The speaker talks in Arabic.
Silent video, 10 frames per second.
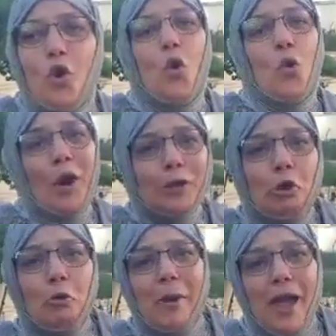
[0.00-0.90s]

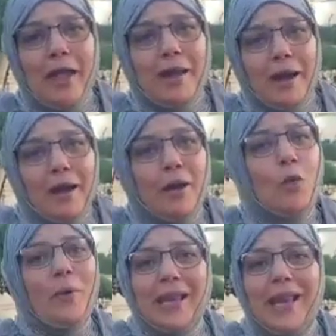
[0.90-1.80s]
وهضروا معايا
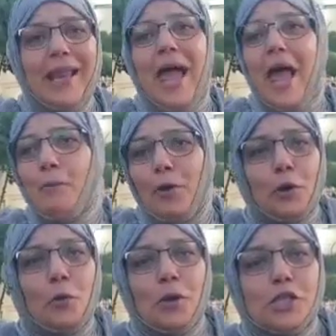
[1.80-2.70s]
وكل العام ولا
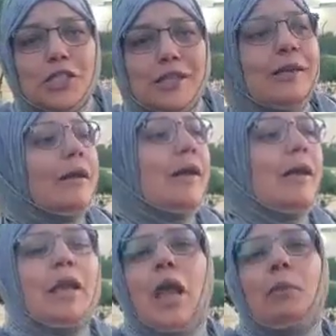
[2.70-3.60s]
كل شيء
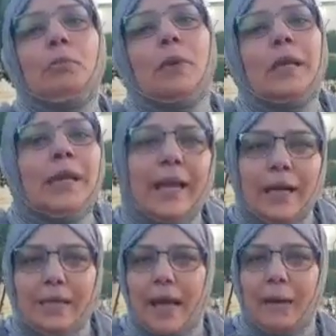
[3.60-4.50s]
الحمد
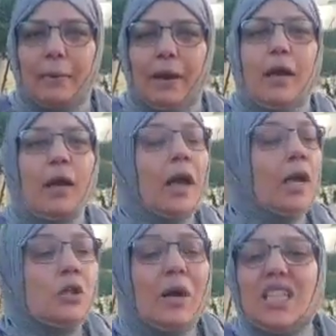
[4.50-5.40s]
لله دابا
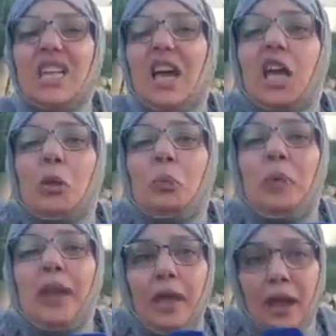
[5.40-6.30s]
عنده واحد الثقه
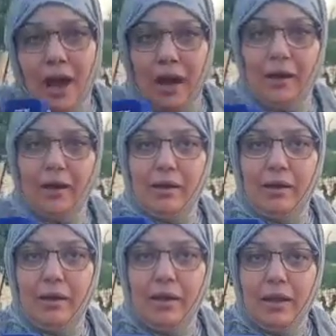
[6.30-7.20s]
كبيره
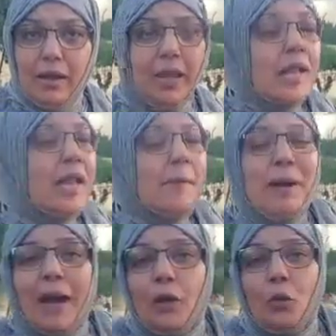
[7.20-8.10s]
اللي
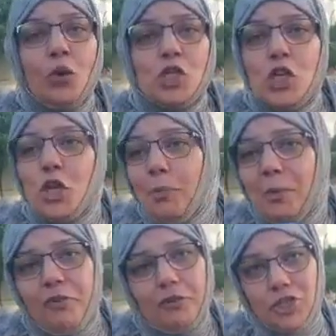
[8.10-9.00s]
ما غنقولش لكم
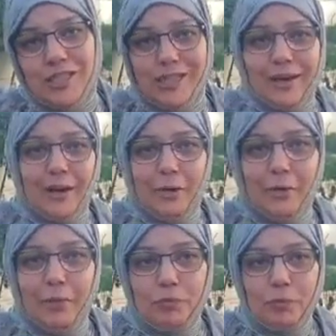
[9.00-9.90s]
كيفاش دايره
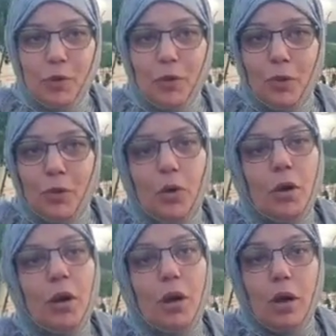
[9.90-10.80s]
رفعتي
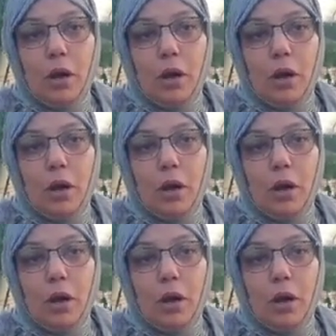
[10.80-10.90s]
التحدي